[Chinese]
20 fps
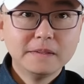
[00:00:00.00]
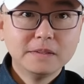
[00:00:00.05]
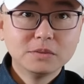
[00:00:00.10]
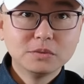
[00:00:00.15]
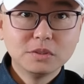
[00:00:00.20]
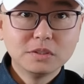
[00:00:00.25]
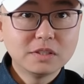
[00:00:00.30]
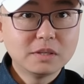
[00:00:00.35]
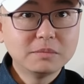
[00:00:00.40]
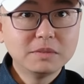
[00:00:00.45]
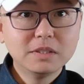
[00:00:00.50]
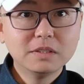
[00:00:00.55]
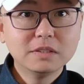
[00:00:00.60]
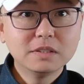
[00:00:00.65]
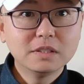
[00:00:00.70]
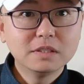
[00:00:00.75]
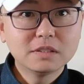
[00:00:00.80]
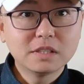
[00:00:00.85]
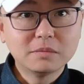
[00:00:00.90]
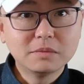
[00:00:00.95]
所以咱
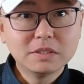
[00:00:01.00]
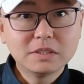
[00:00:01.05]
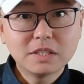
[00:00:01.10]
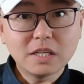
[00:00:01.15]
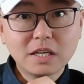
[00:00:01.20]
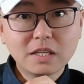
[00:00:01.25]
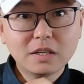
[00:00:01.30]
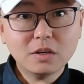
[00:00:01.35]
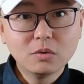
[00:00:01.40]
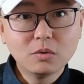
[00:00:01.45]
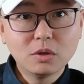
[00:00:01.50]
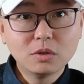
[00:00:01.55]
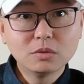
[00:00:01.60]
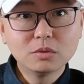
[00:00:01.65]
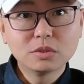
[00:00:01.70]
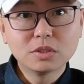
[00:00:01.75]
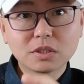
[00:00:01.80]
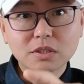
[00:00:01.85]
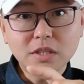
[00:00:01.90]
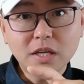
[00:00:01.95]
们咱们下一个关
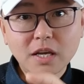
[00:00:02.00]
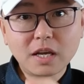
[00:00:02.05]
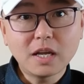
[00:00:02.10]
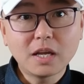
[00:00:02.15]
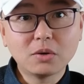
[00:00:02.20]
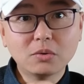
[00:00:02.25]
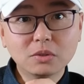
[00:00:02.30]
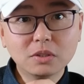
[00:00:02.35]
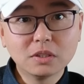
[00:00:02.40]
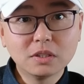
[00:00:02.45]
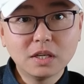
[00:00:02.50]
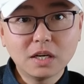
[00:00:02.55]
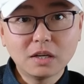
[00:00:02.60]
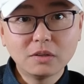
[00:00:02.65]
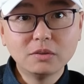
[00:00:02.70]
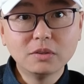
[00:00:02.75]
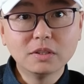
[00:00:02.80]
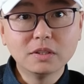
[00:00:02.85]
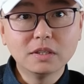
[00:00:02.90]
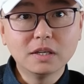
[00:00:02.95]
注是泰国的克
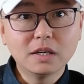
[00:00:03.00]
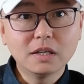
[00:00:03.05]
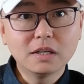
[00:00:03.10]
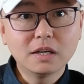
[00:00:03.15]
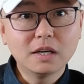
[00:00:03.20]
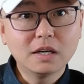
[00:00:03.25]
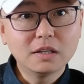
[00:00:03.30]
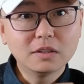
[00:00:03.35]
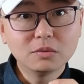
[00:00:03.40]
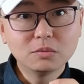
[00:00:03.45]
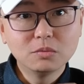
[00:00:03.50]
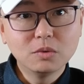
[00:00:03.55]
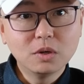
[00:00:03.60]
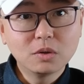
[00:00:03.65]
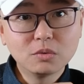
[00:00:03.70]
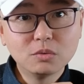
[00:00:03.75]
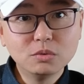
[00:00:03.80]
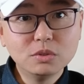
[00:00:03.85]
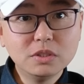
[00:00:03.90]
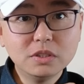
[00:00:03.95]
拉运河啊，
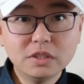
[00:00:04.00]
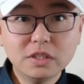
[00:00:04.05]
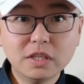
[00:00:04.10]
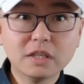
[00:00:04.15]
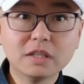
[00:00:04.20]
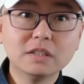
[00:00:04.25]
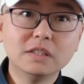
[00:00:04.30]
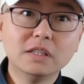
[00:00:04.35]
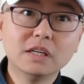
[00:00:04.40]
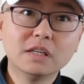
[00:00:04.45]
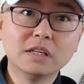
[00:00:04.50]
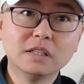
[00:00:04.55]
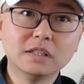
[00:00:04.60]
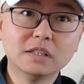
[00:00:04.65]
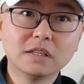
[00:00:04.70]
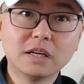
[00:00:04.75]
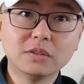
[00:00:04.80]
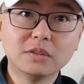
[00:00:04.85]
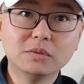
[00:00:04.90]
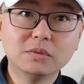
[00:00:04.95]
我估计也也可
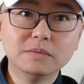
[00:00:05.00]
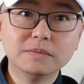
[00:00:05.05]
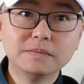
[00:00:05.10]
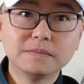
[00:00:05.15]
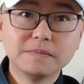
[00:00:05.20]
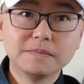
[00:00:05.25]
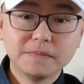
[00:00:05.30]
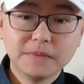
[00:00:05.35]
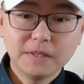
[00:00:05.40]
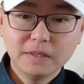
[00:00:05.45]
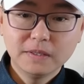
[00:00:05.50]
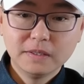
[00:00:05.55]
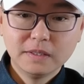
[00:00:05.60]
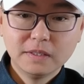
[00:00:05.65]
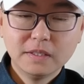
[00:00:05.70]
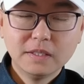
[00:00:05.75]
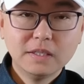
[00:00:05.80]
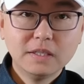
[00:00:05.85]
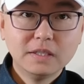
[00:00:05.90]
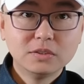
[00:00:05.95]
能开通。
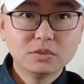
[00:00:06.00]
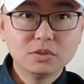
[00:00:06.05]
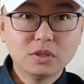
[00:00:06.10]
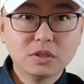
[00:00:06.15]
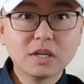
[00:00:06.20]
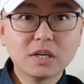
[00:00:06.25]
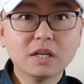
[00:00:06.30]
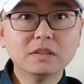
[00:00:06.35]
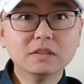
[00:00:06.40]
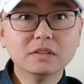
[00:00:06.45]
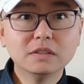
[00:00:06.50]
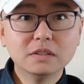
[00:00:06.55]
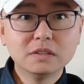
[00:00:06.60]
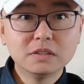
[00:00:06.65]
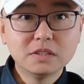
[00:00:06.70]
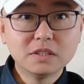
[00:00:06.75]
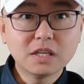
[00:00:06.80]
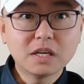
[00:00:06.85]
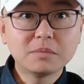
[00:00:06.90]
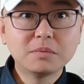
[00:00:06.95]
主要看
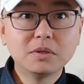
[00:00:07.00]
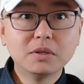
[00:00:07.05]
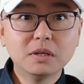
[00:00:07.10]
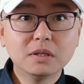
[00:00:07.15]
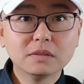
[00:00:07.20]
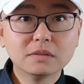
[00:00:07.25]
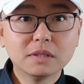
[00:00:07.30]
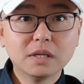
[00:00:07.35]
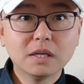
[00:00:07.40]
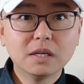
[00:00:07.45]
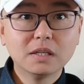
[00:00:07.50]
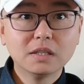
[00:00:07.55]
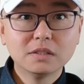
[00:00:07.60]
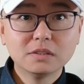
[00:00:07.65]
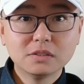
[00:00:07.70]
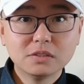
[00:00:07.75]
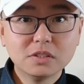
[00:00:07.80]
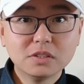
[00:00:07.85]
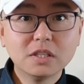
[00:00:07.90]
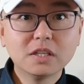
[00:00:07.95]
新加坡啊，
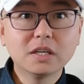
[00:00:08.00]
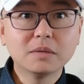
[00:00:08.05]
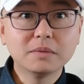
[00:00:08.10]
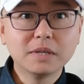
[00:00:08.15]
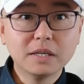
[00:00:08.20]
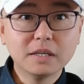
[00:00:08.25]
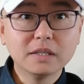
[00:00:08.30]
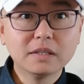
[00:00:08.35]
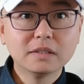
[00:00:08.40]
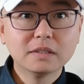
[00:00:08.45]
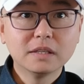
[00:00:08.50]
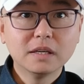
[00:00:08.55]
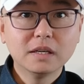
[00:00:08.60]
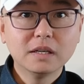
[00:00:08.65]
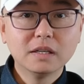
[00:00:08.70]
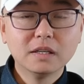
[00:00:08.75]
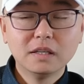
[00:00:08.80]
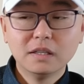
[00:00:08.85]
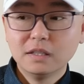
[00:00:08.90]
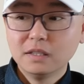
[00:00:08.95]
自己给不给啊？